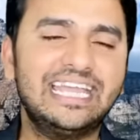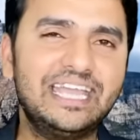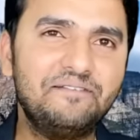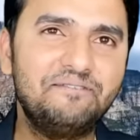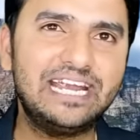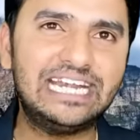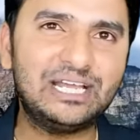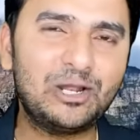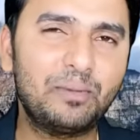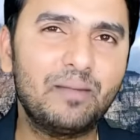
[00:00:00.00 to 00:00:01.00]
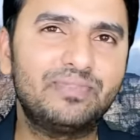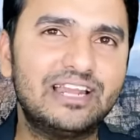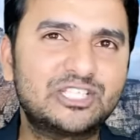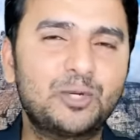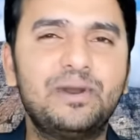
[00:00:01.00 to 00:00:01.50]
ఈ వీడియోలో మనం
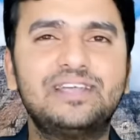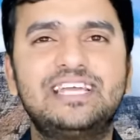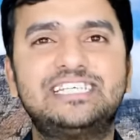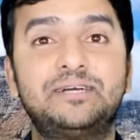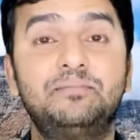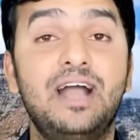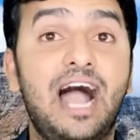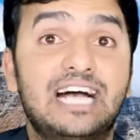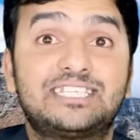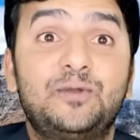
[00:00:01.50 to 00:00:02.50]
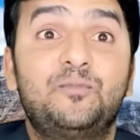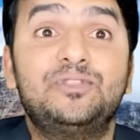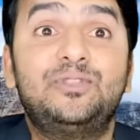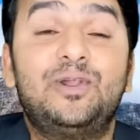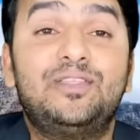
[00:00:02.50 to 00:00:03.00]
తెలుసుకుపోయే దేశం అసలు
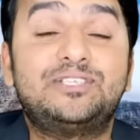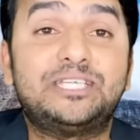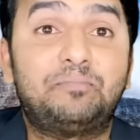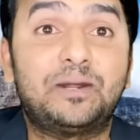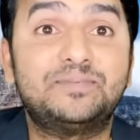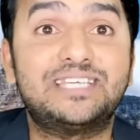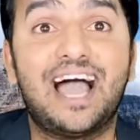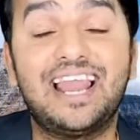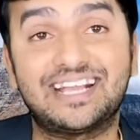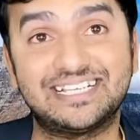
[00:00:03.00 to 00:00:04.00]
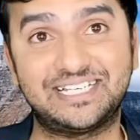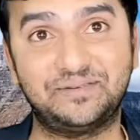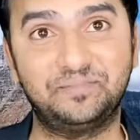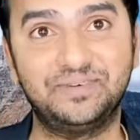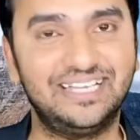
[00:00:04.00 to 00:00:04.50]
ఉందో లేదో చెప్పడం చాలా
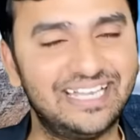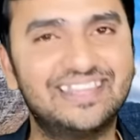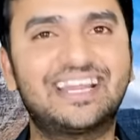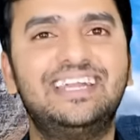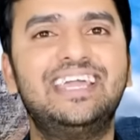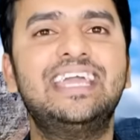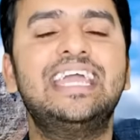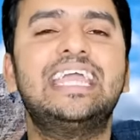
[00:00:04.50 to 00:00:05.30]
కష్టం ఎందుకంటే